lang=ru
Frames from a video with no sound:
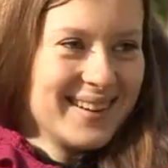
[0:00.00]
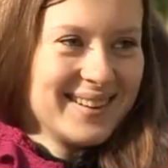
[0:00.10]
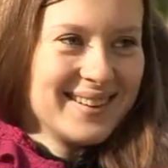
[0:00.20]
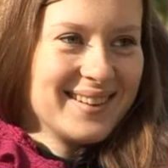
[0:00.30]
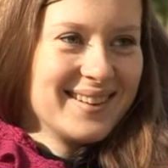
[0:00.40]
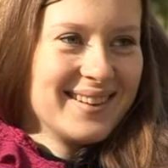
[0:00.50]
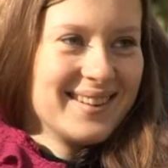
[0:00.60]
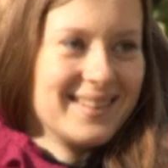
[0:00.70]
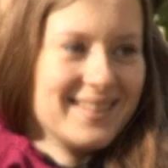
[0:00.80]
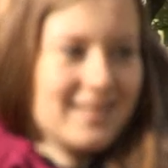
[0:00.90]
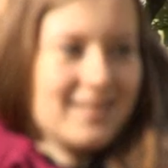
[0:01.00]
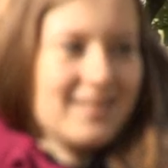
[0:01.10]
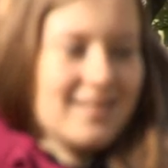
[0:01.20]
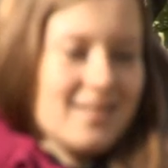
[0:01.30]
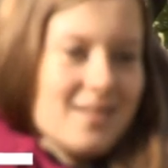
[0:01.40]
ролью или почему?
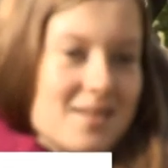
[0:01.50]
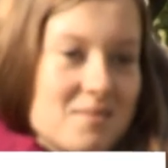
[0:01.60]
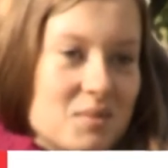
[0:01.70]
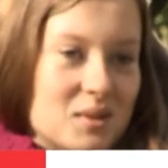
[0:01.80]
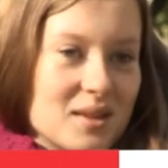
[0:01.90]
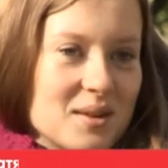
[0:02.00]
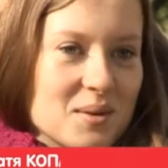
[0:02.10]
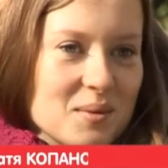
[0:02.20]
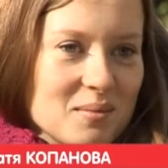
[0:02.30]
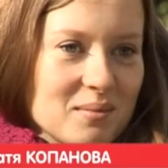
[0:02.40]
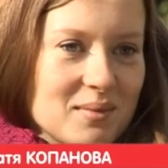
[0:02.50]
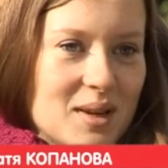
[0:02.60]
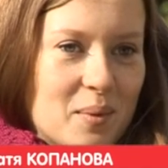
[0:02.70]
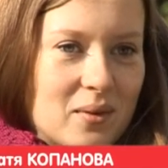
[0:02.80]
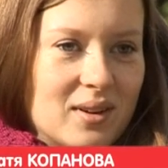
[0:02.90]
Не знаю,
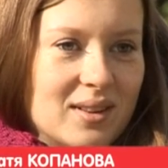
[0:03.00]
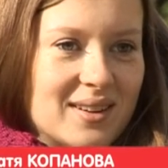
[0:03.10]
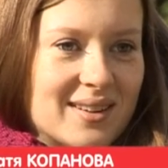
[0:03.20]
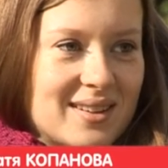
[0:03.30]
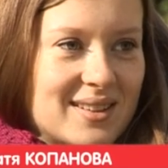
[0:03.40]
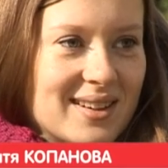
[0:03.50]
я привыкла играть.